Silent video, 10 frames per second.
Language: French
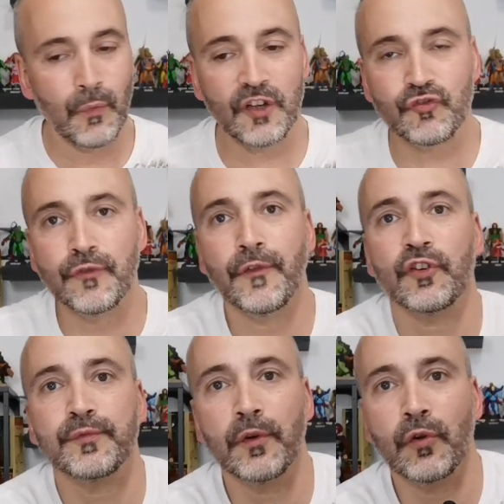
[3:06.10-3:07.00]
Moi, je trouve
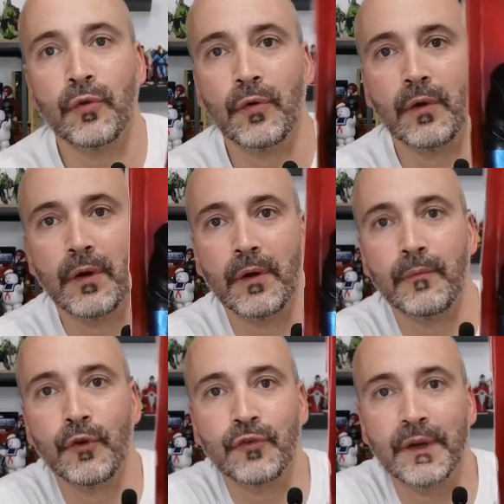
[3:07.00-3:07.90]
franchement que
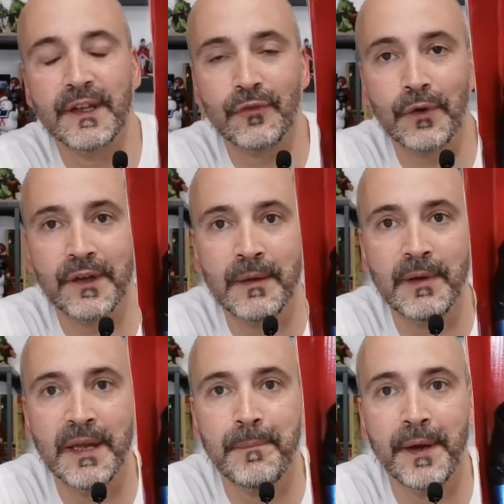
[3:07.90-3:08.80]
Monsieur
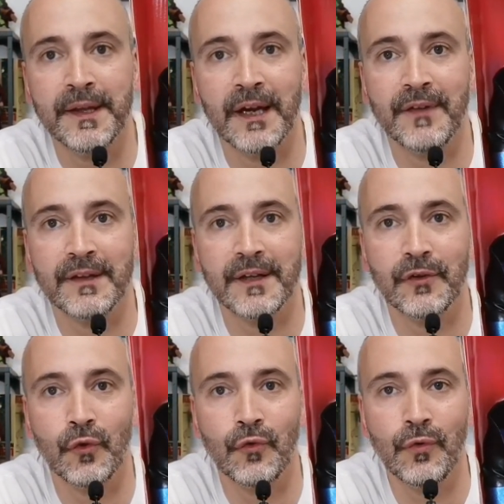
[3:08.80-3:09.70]
Indestructible, il pète avec
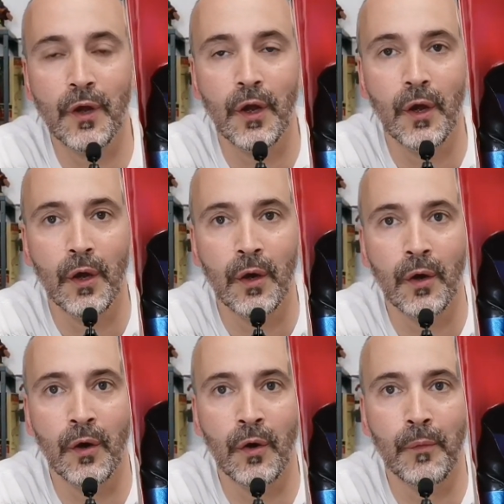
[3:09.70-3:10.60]
cette tenue.
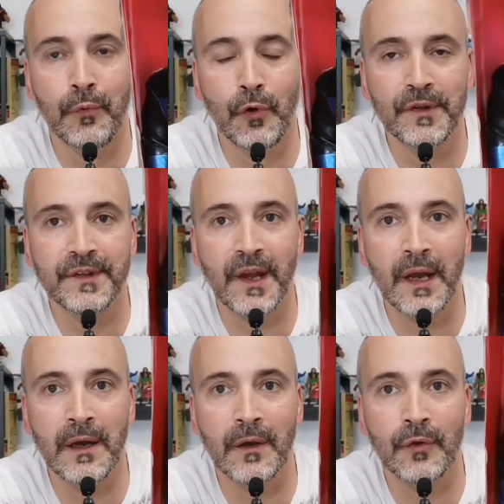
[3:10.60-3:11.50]
Euh, bleu
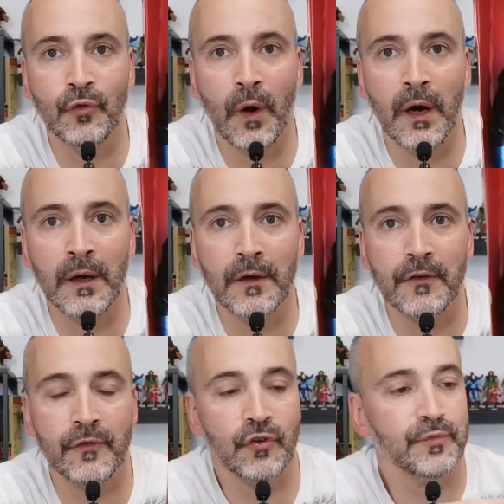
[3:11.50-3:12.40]
ciel, noir,
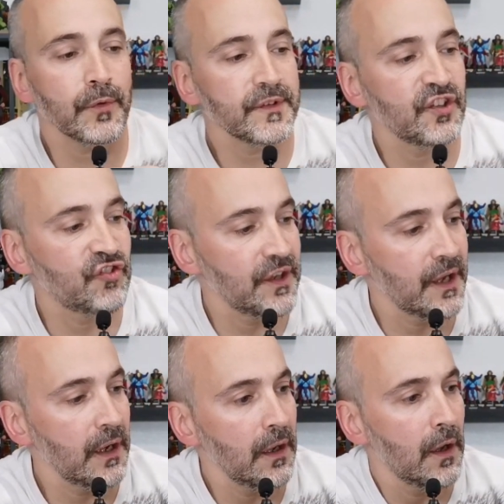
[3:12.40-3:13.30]
franchement c'est
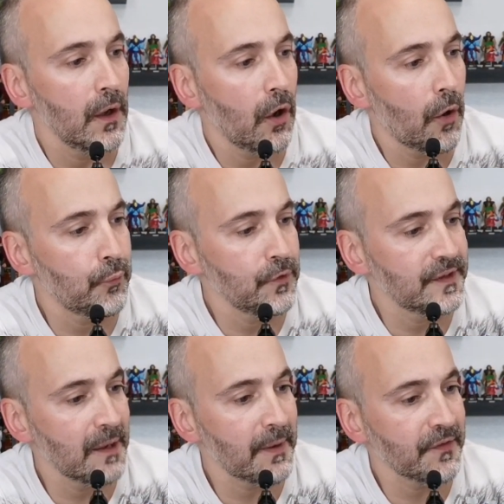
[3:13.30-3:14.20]
génial. En
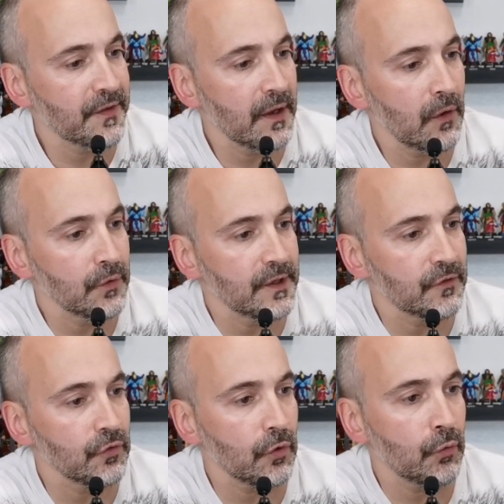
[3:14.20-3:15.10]
plus la matière, on est
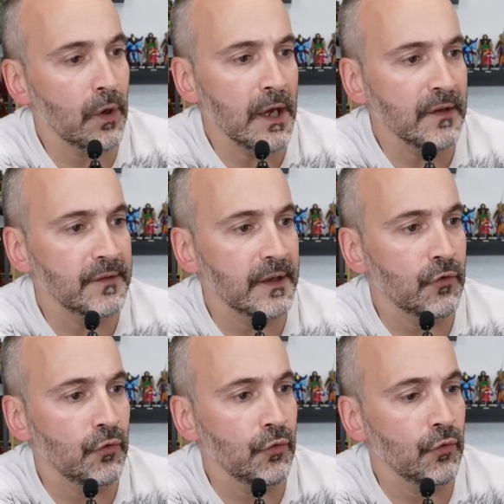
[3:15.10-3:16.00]
sur... Ouais, c'est
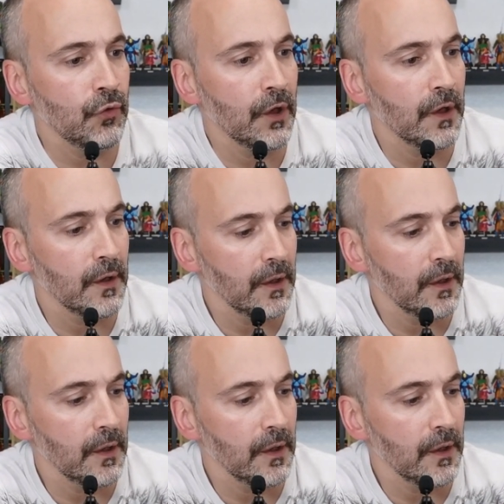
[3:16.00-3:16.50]
du...